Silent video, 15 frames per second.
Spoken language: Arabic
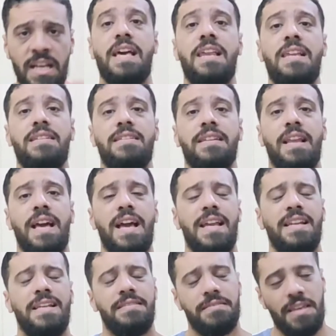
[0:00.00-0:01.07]
سلة
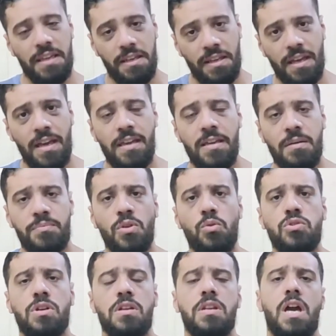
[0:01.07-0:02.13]
الأهلي التاريخية
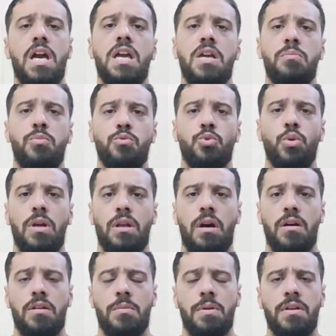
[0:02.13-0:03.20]
بتوصل نهائي البطولة
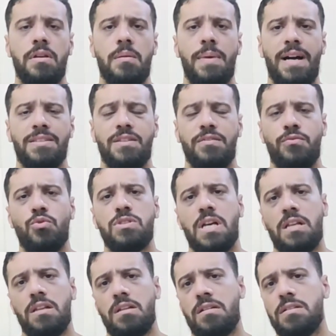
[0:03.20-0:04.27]
العربية بعد الفوز
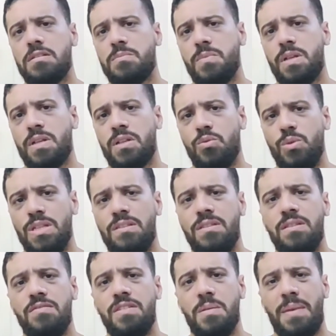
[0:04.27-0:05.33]
على القزمة
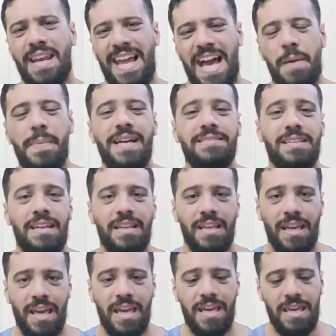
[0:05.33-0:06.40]
الكويتي في ملحمة
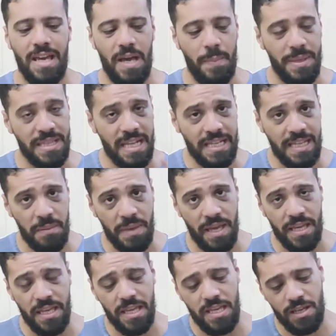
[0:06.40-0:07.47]
تاريخية من
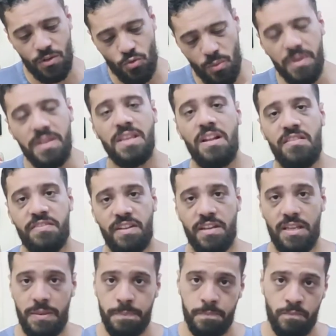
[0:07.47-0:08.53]
الجماهير ومن
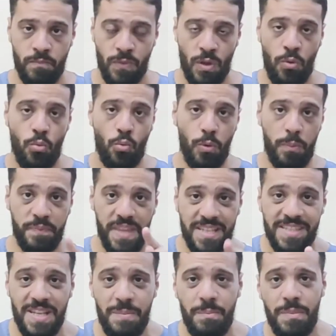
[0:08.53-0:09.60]
الفريق
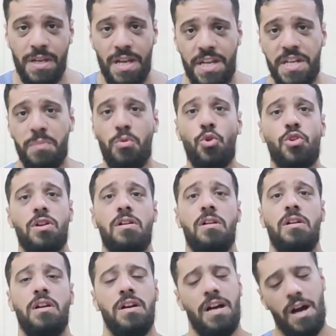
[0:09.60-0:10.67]
وابتسم احنا
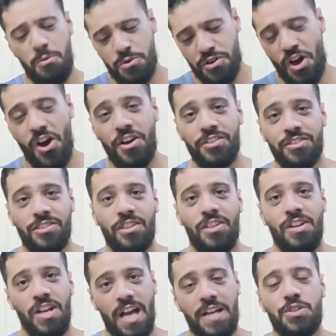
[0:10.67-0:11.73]
بكرة أو النهاردة
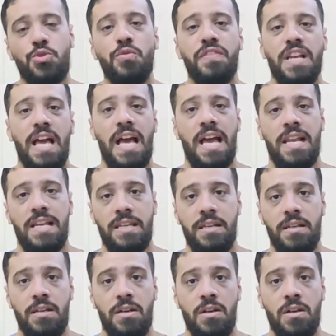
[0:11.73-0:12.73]
هنشوف الأهلي